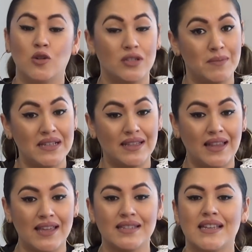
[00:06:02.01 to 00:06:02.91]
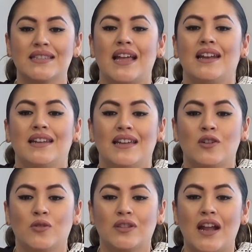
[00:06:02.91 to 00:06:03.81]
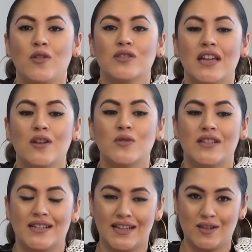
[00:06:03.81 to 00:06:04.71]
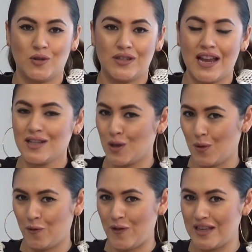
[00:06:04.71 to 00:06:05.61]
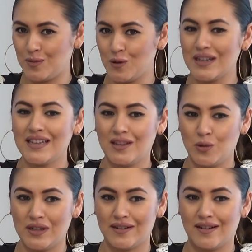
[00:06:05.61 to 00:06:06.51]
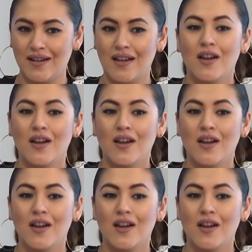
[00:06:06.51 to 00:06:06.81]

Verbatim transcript: los demás detalles están encontrados en nuestras redes sociales como Facebook y Twitter.